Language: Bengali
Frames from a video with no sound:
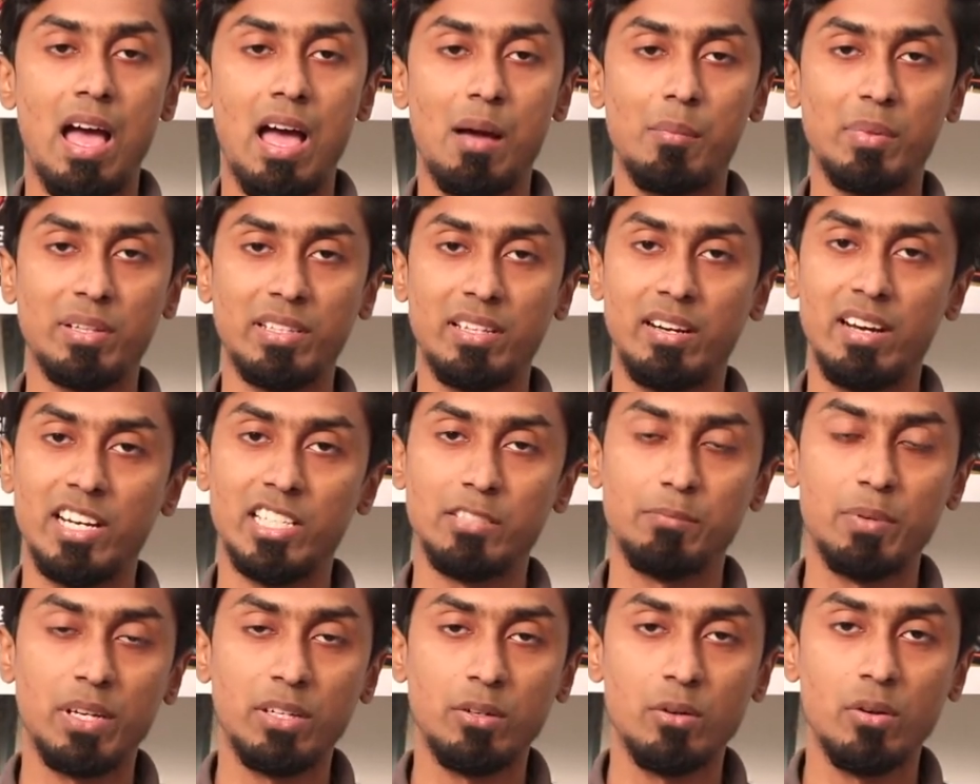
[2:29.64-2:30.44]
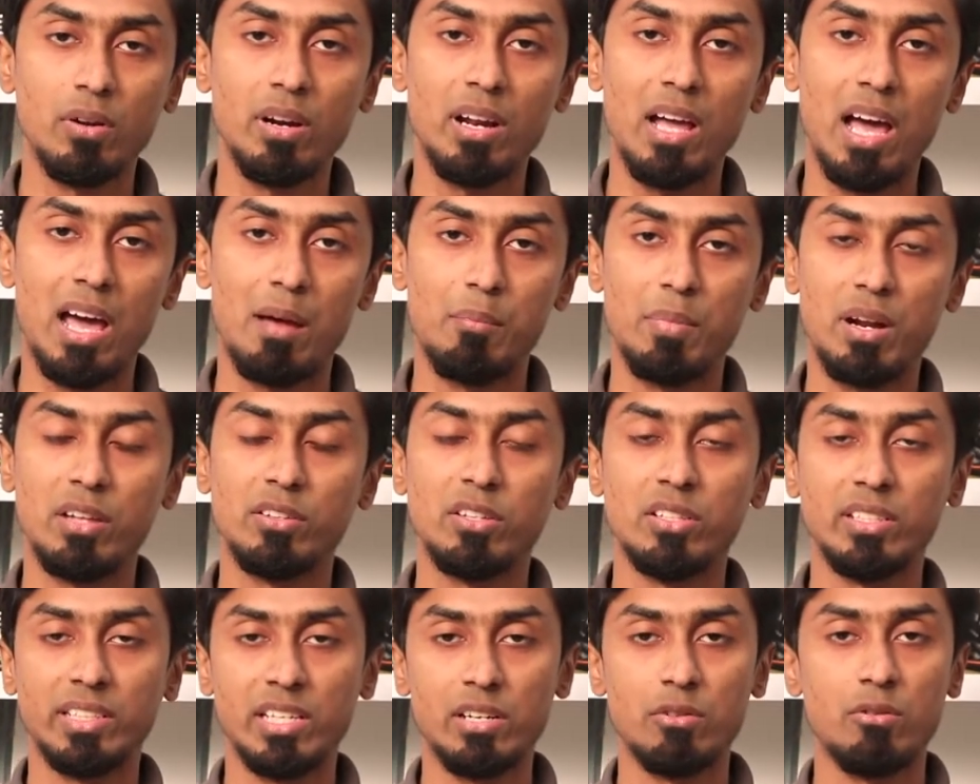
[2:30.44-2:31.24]
আমাদের রেসপেক্ট করে আমরা
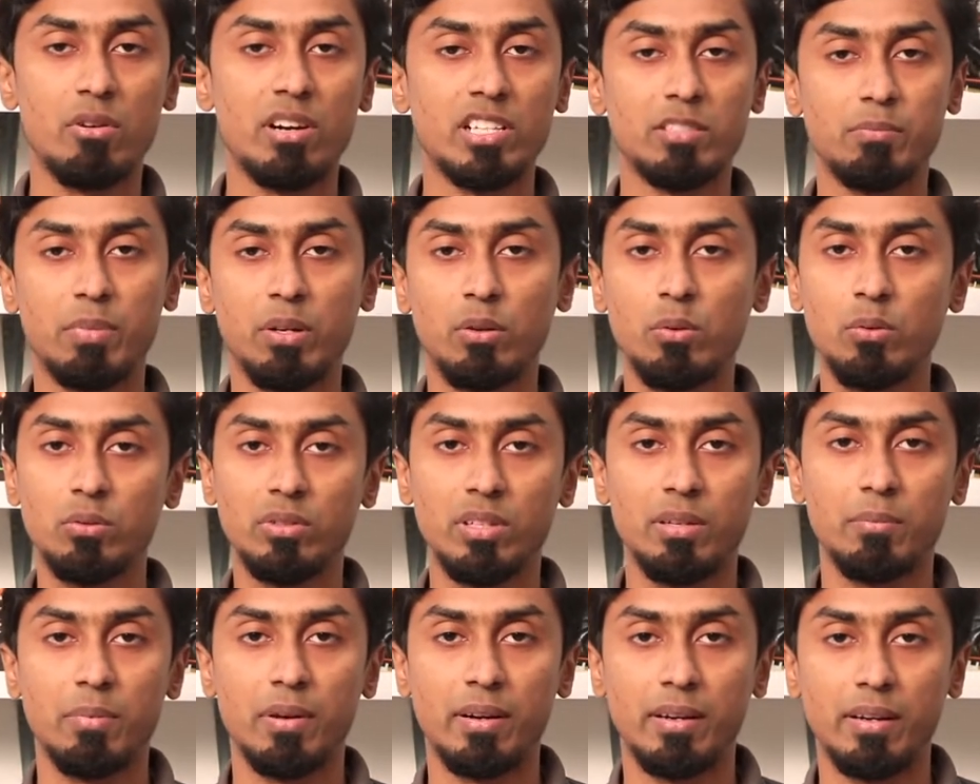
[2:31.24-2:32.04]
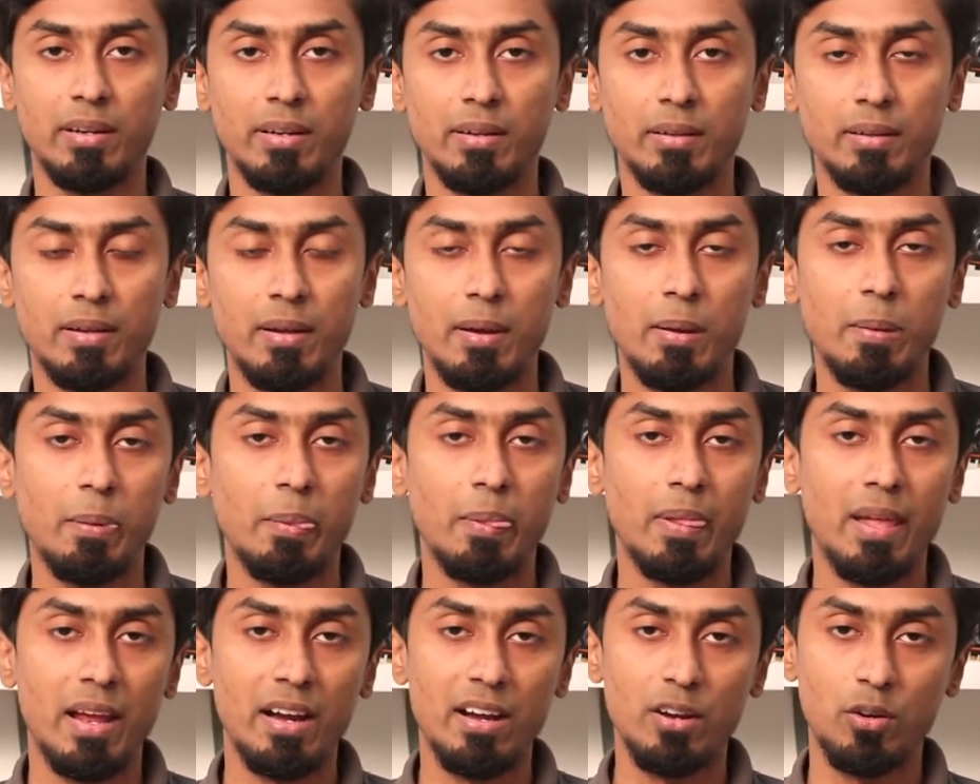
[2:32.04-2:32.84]
তাদের কেন রেসপেক্ট করতে পারি
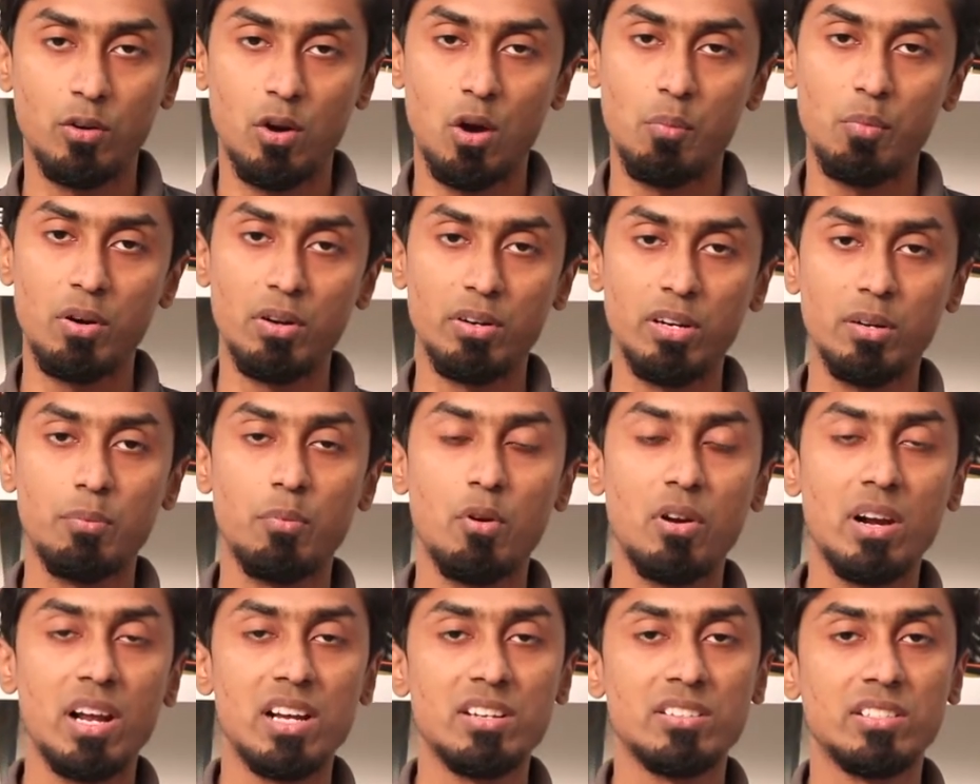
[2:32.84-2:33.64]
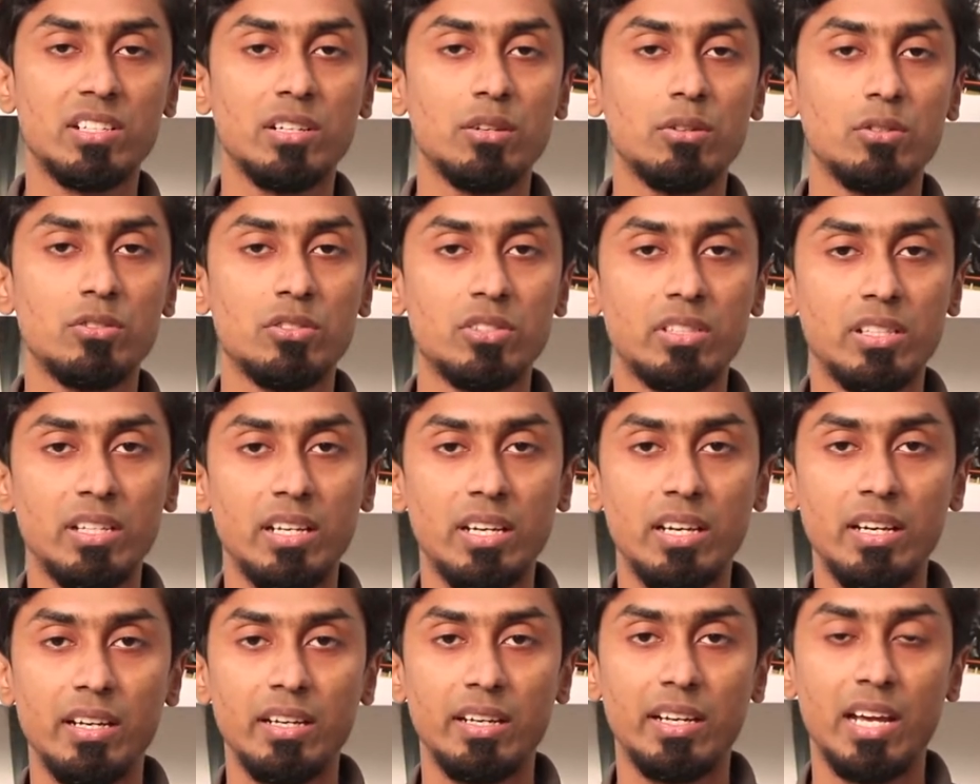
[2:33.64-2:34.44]
এটা কমিউনিটির পরে আসছে হচ্ছে
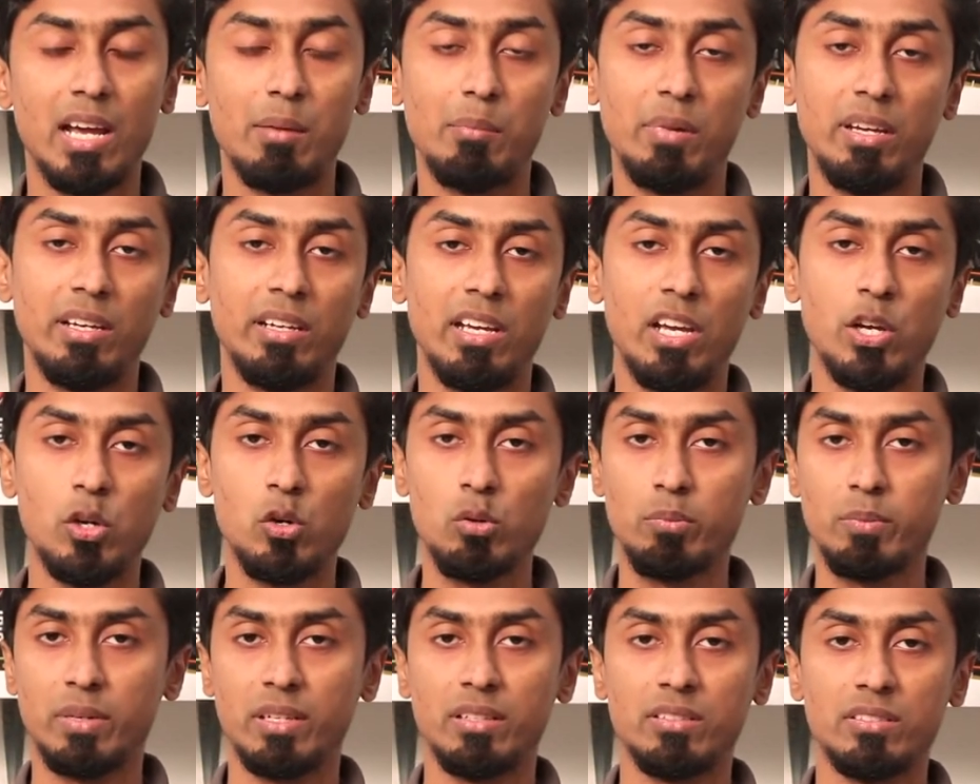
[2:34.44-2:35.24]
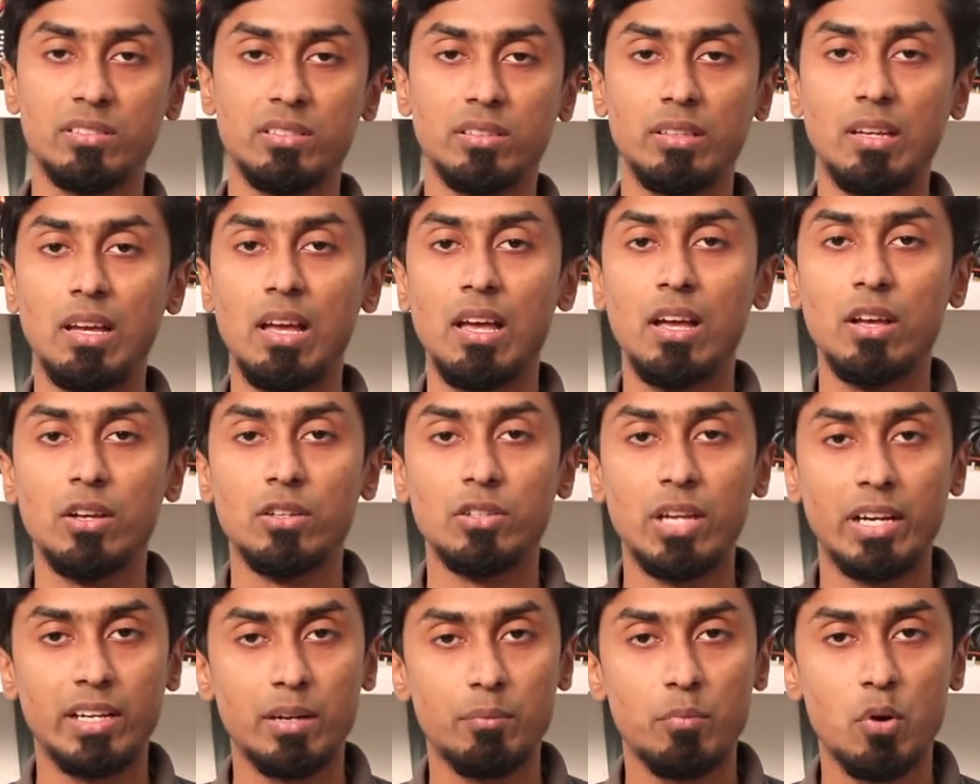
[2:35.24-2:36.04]
গেমিং ইকুইপমেন্টস
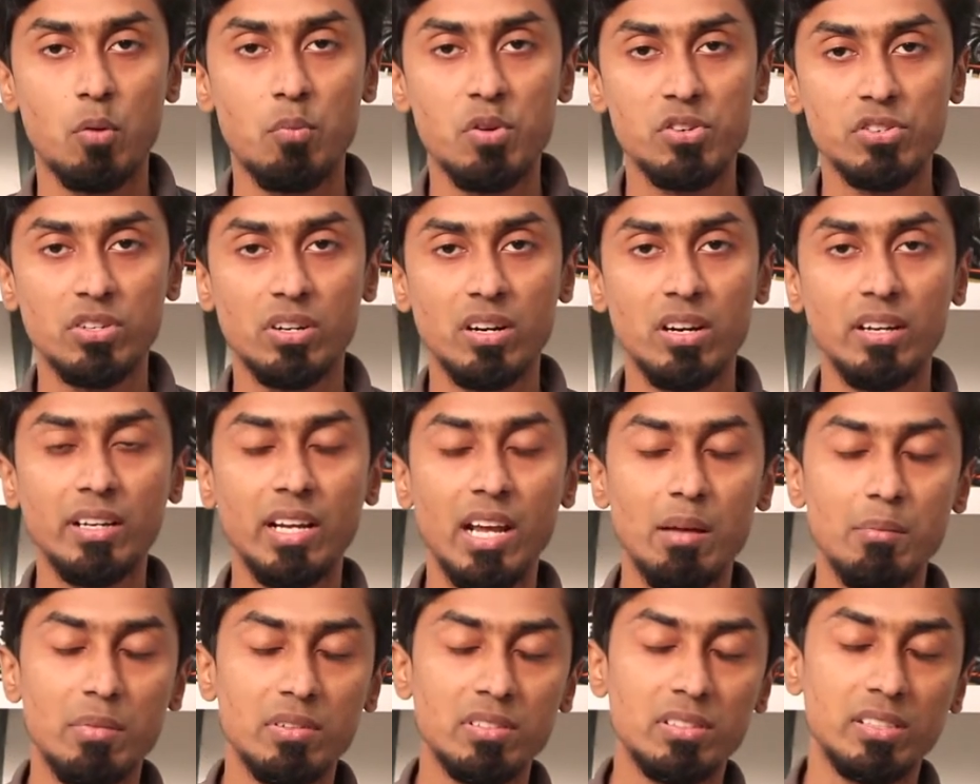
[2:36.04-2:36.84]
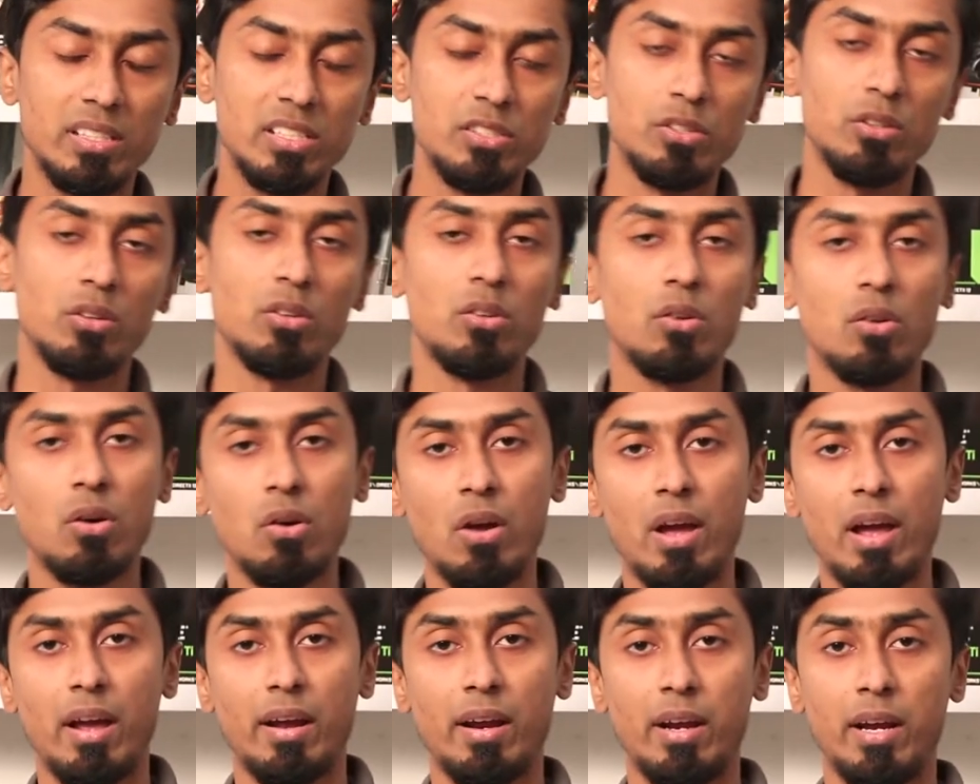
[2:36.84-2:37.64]
একটা প্রফেশনাল গেম আসার জন্য
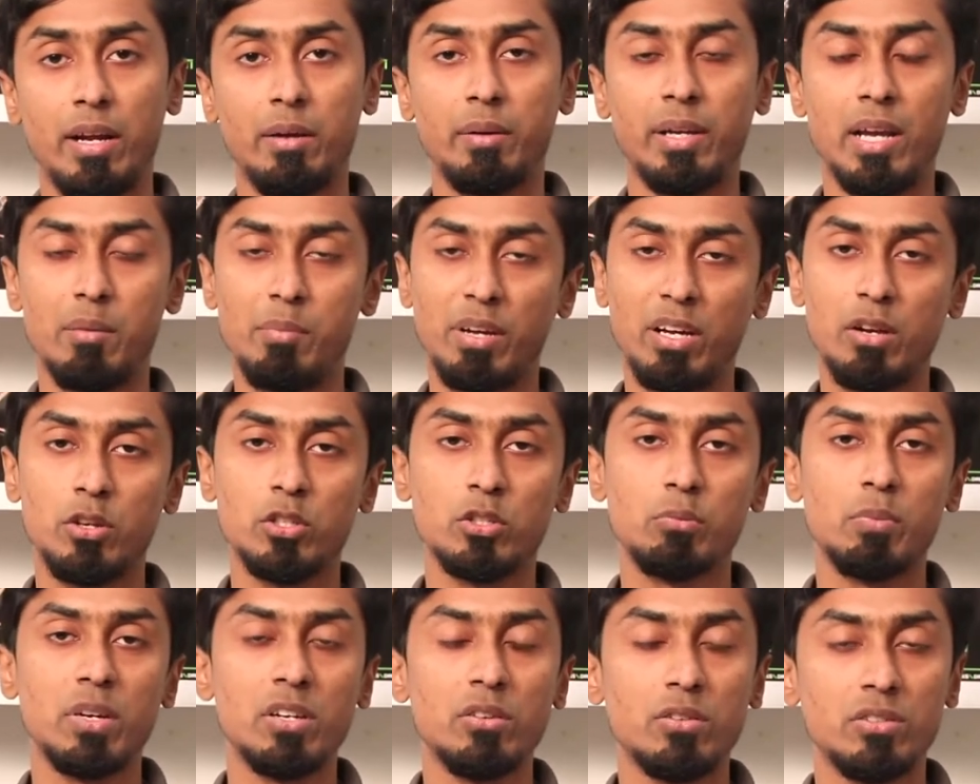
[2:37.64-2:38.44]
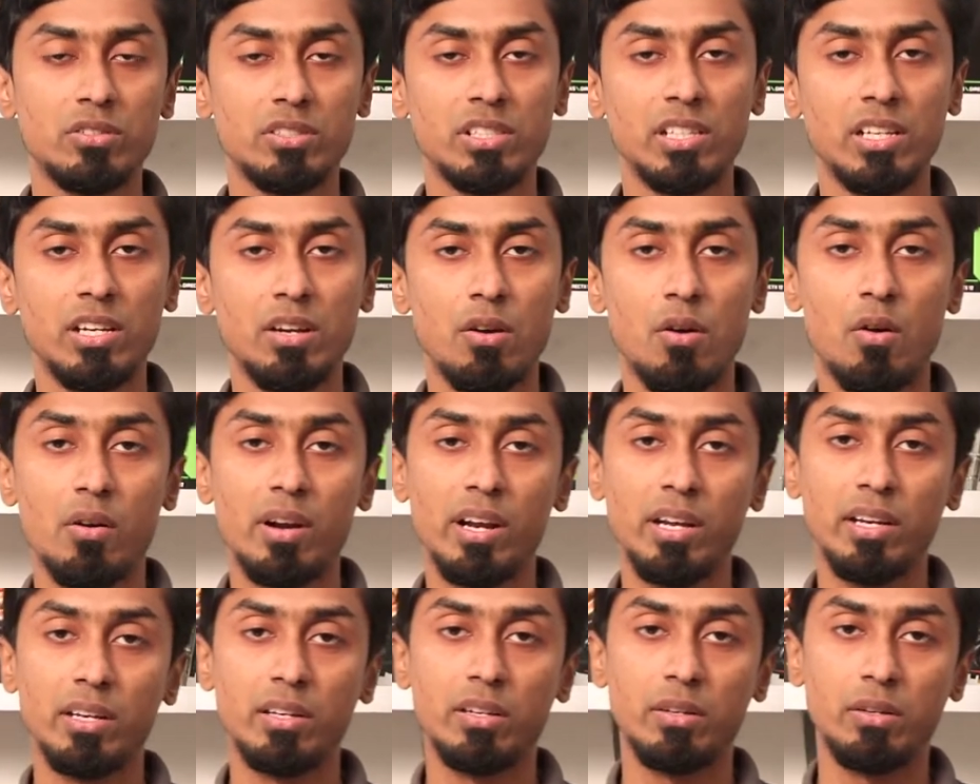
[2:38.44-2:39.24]
গেমিং ইকুইপমেন্ট হচ্ছে
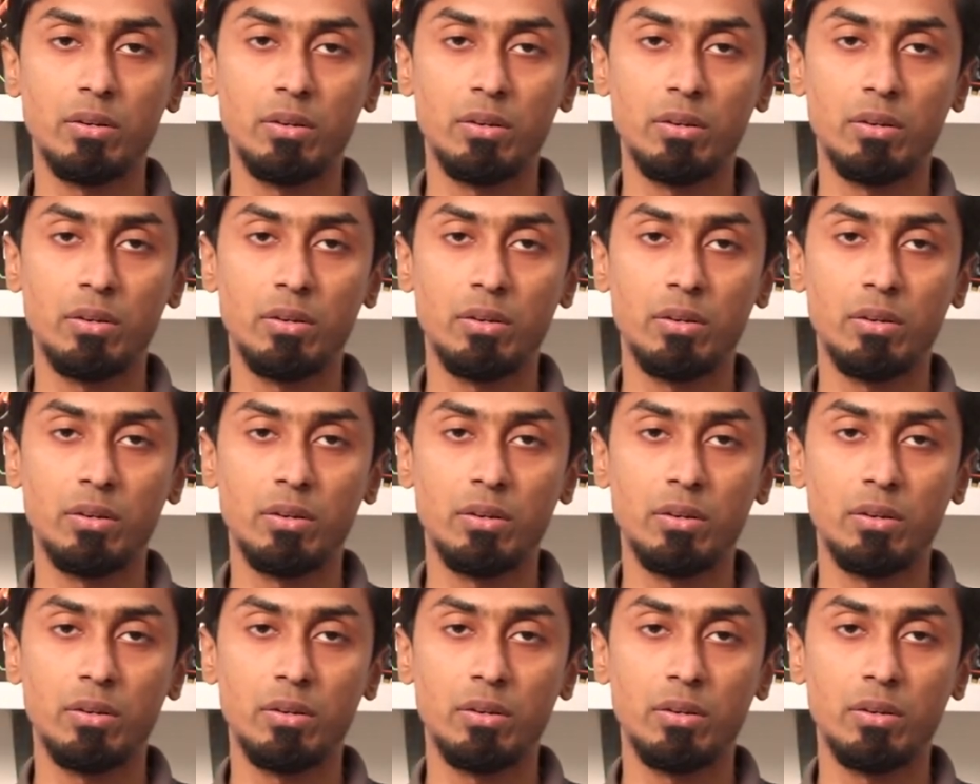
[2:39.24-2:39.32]
অনেক